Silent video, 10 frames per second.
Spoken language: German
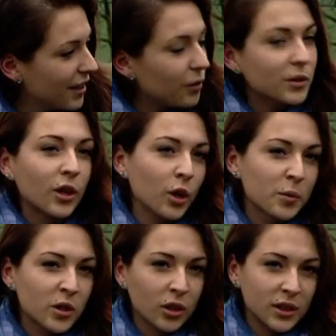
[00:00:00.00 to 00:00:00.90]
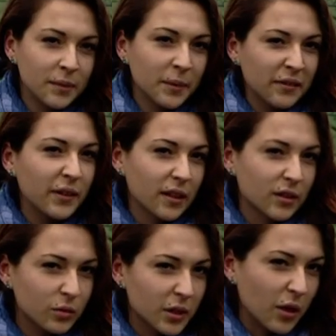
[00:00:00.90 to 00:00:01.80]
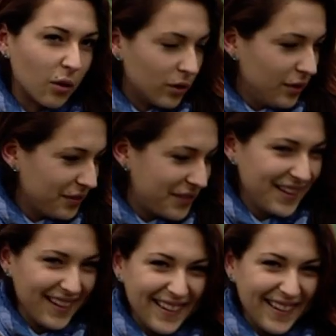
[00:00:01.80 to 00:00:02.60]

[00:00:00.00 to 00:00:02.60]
und er rübst auch ziemlich viel, das tue ich auch oft.